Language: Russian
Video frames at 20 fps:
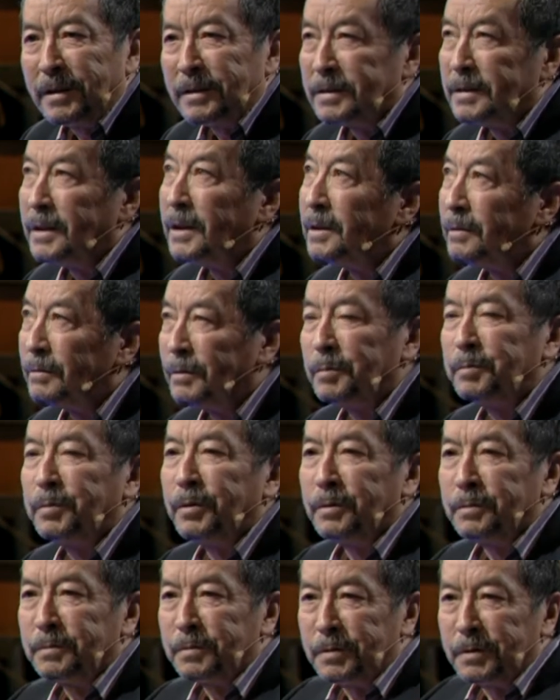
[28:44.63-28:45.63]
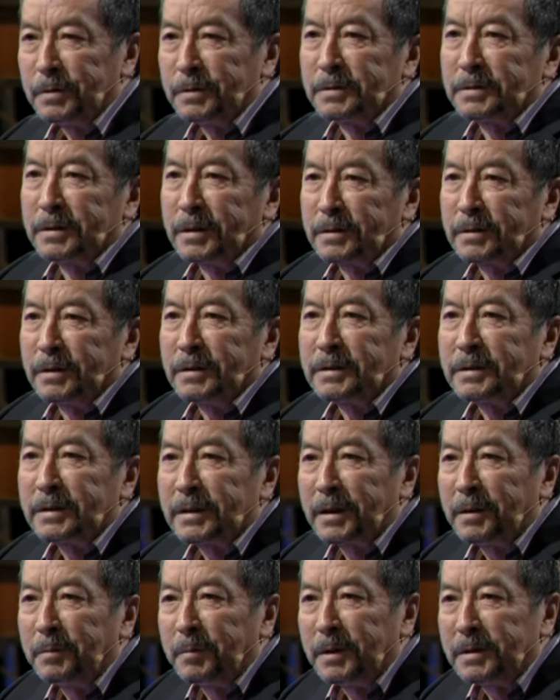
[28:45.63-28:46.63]
я его помню такая
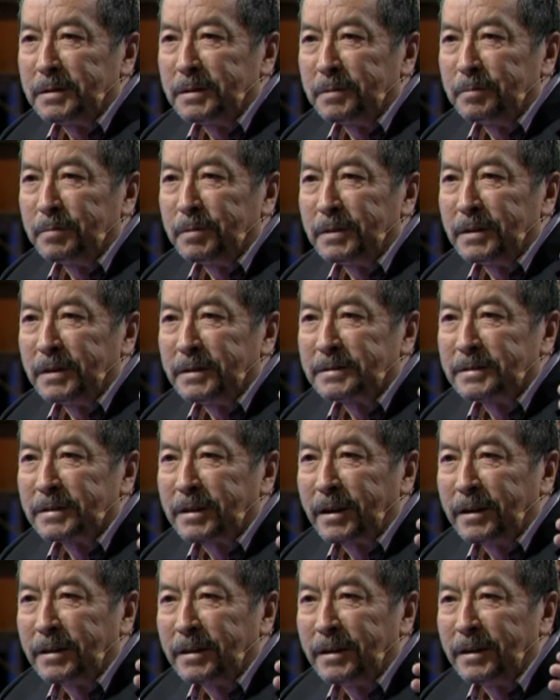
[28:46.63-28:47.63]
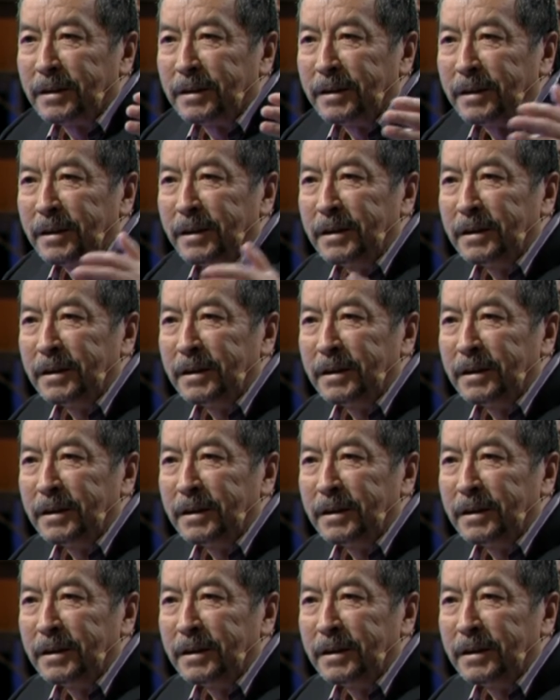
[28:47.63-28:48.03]
громада была скала